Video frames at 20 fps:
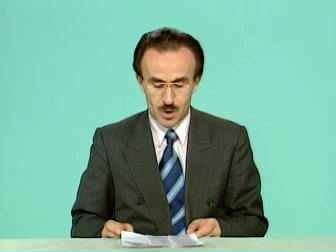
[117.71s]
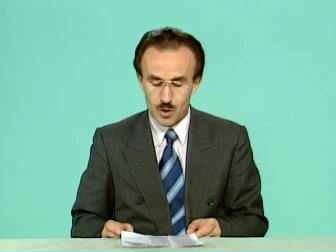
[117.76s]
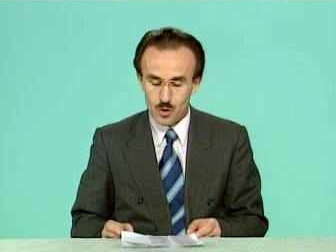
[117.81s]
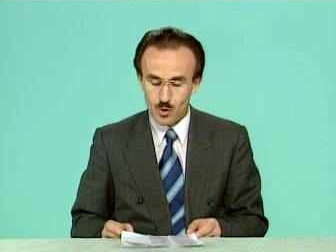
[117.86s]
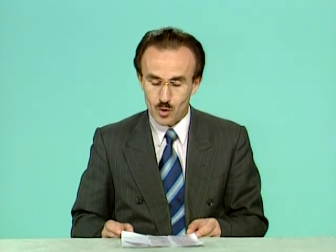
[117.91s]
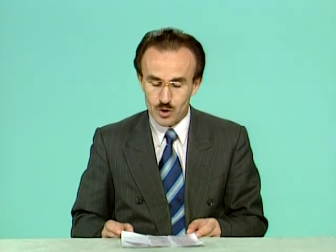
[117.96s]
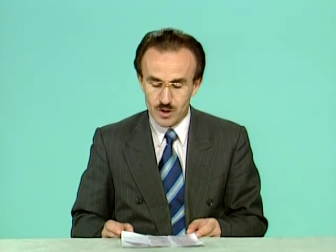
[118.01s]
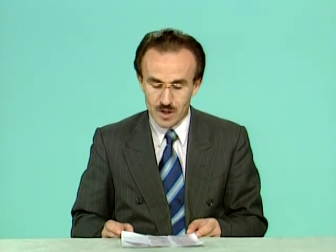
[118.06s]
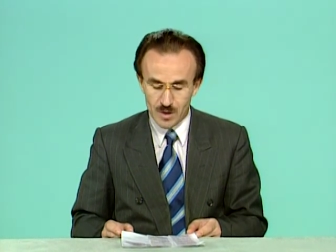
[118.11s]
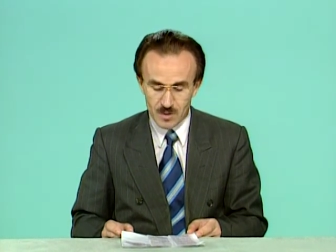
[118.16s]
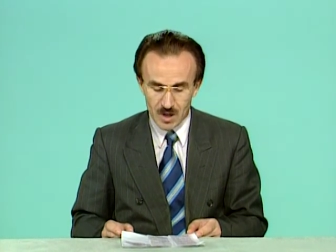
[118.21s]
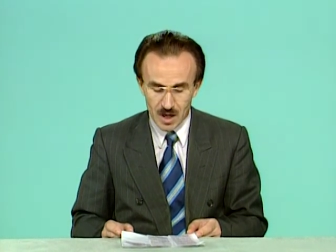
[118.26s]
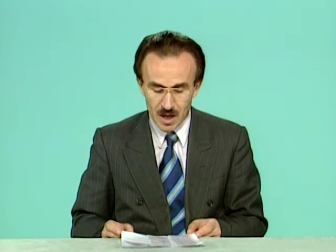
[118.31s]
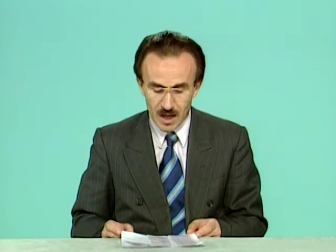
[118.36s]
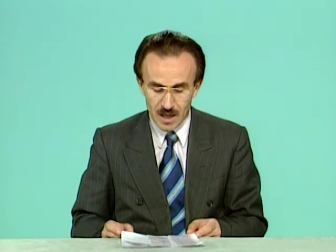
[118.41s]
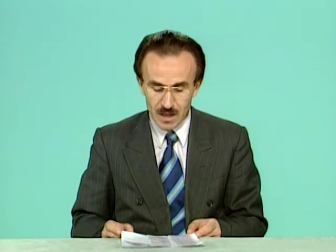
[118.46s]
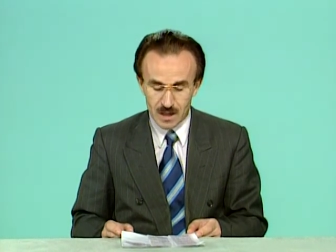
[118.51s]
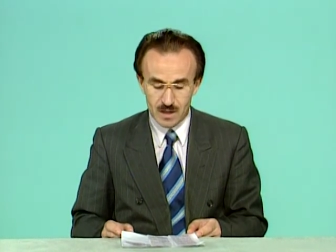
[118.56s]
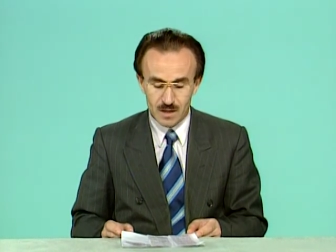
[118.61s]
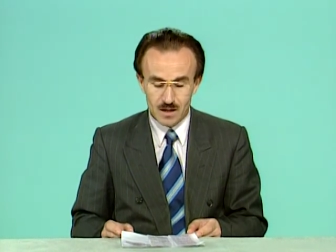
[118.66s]
Köse
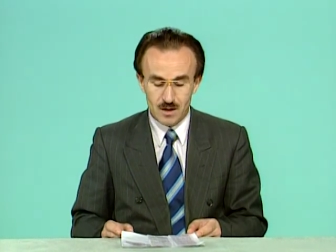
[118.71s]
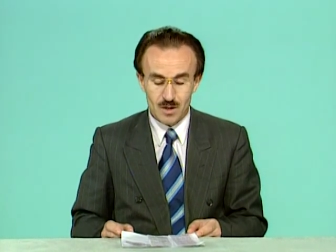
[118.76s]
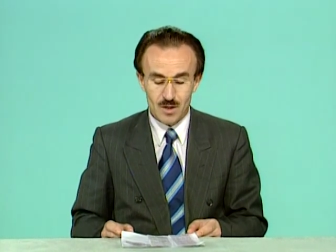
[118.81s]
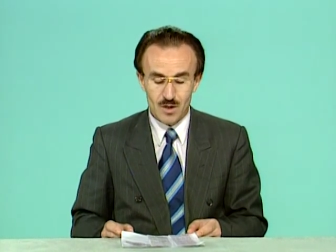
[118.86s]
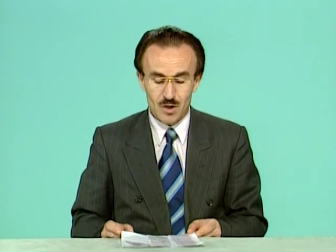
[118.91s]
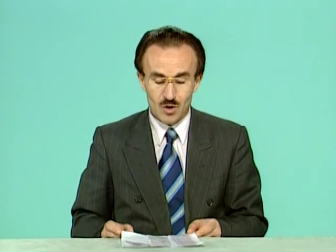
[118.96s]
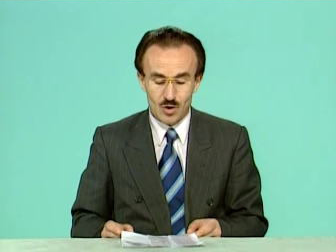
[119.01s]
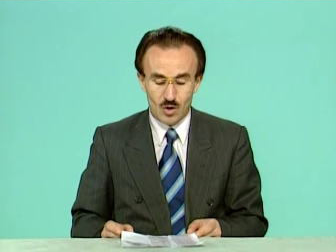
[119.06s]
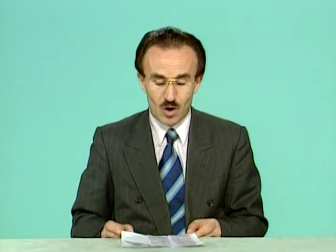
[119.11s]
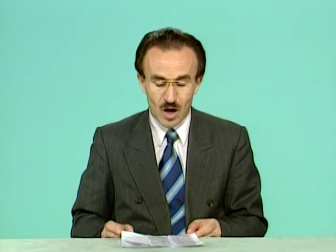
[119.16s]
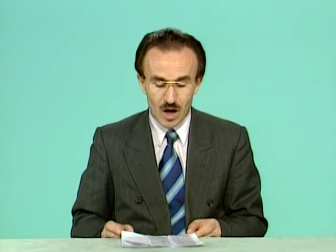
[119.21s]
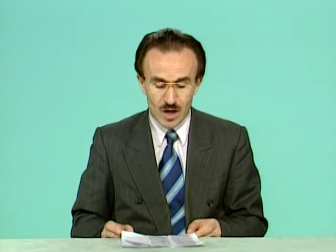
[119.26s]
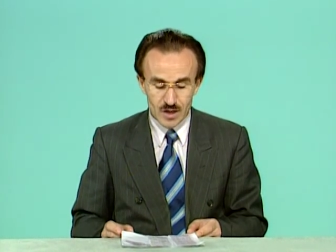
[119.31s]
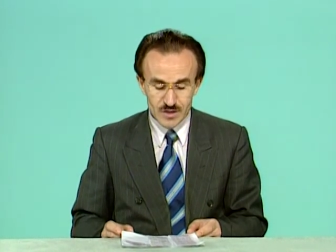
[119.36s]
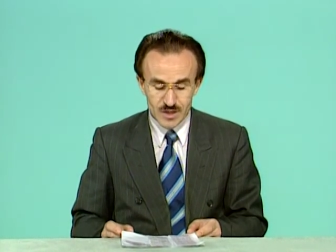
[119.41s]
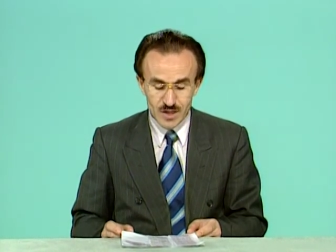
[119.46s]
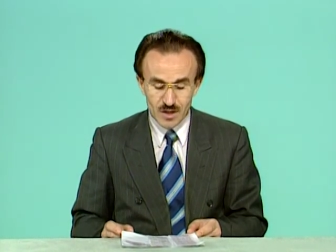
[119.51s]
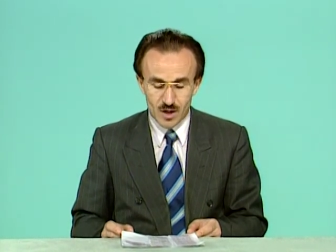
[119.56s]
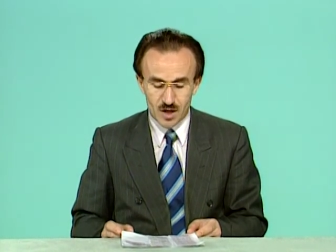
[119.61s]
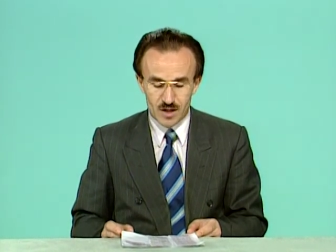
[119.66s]
Mihal
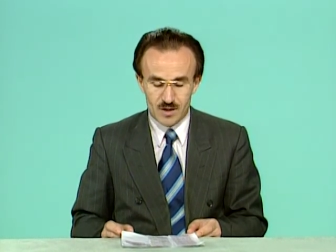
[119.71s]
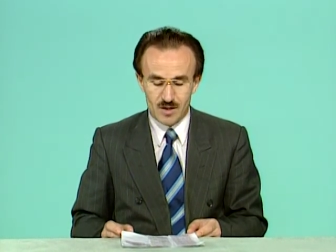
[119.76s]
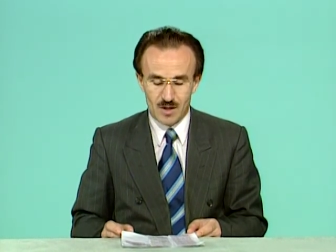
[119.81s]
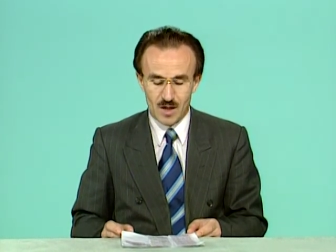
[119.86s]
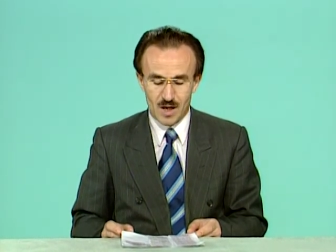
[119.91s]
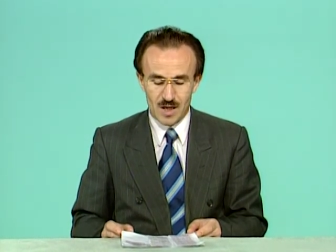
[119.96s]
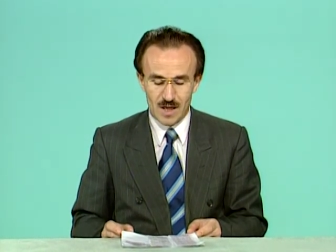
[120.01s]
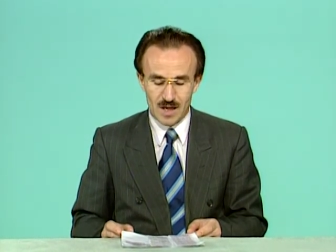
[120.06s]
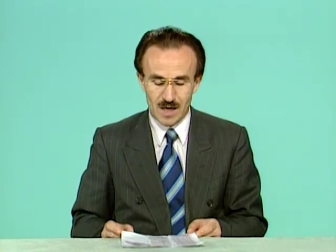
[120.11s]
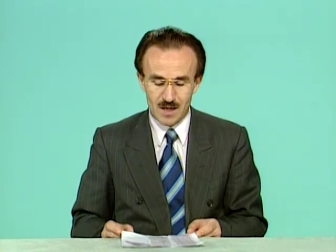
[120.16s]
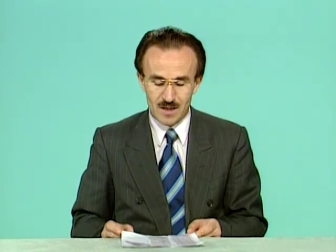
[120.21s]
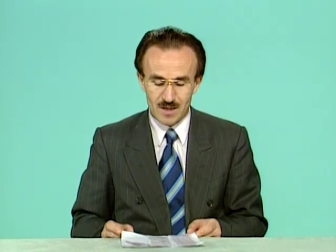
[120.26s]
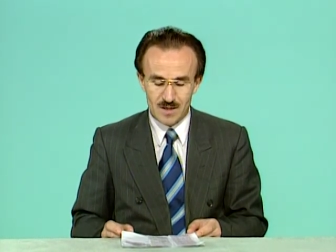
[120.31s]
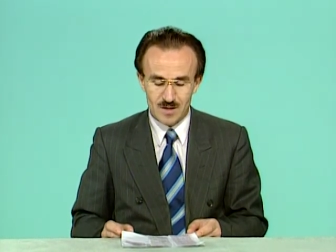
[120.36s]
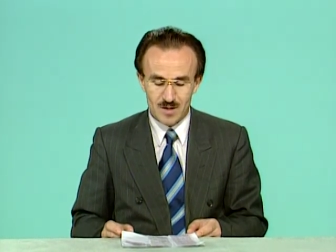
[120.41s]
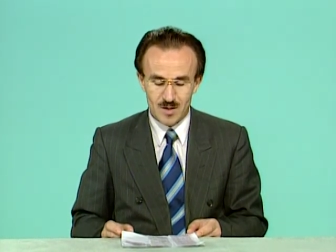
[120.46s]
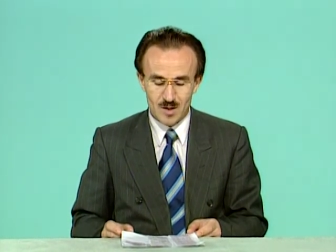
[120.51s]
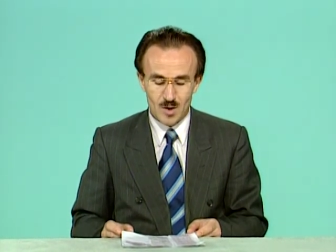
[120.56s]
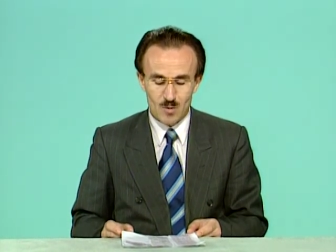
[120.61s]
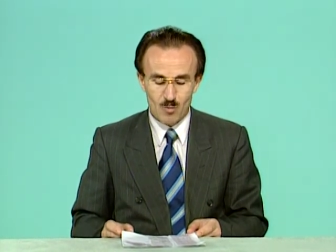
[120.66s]
Gazi adını alarak
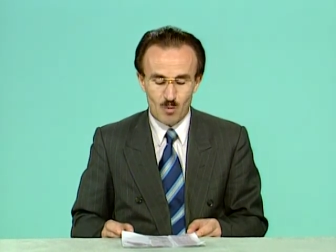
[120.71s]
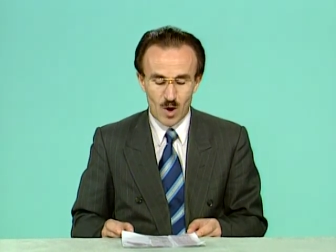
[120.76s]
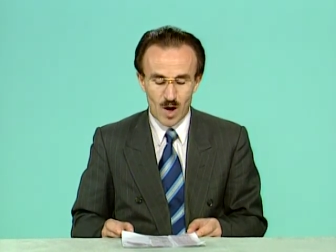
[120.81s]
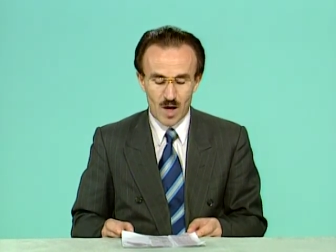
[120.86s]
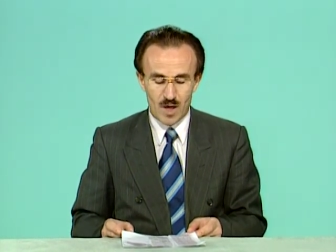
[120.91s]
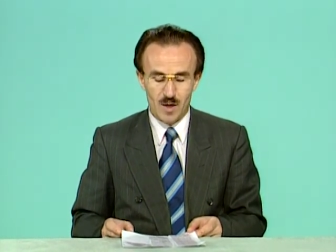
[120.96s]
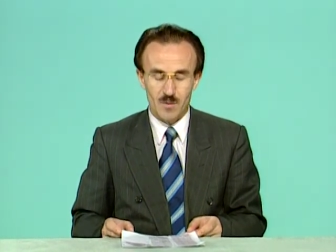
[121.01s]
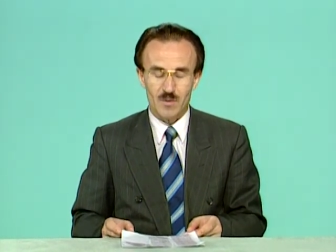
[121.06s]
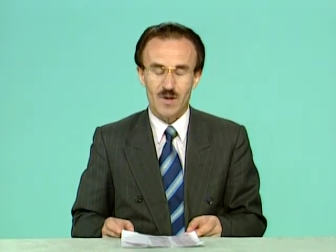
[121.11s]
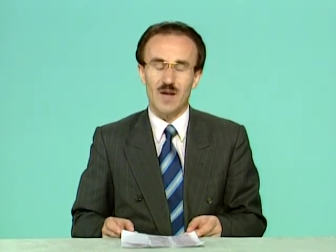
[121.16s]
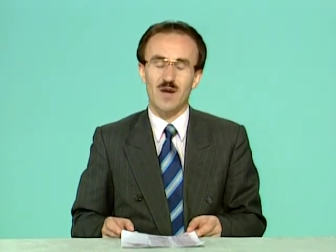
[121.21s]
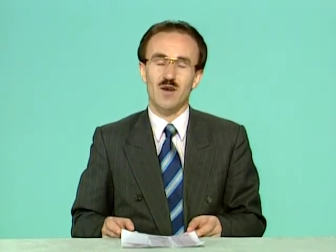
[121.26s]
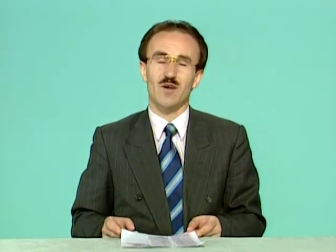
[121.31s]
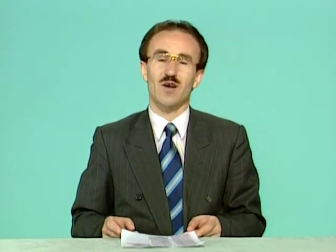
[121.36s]
muharebelere